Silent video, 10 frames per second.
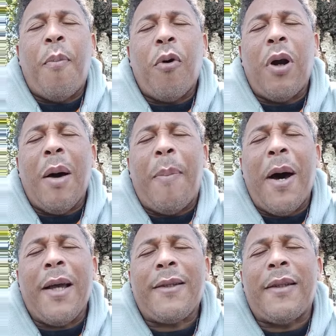por la
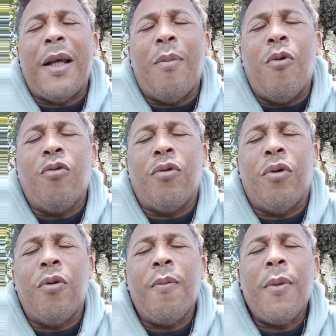paz del
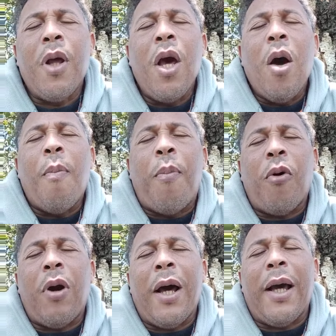mundo,
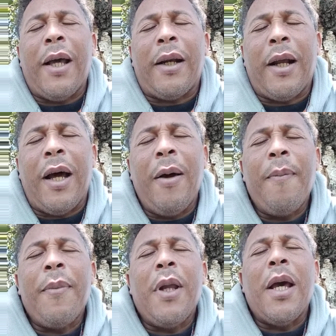por la guerra
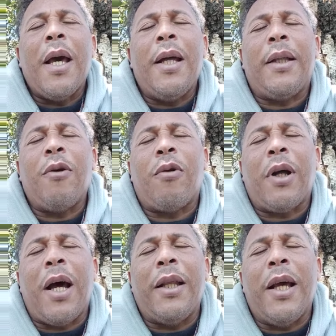entre
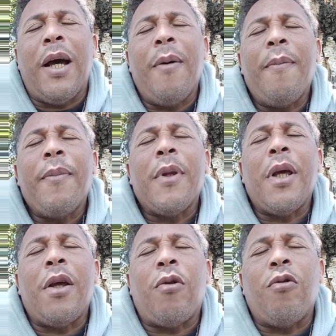Ucrania
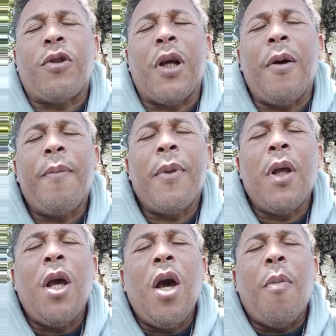y Rusia,
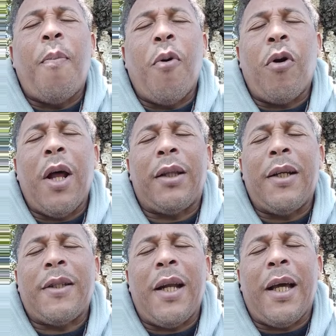por la
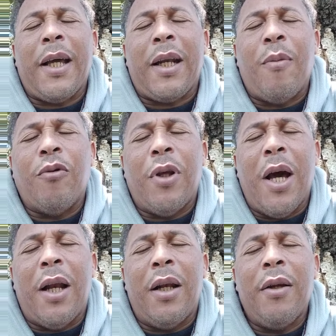tercera guerra
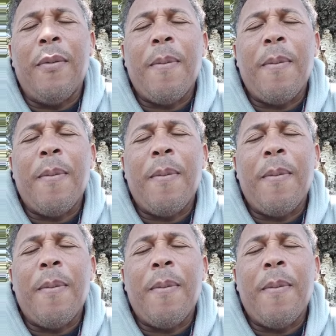mundial,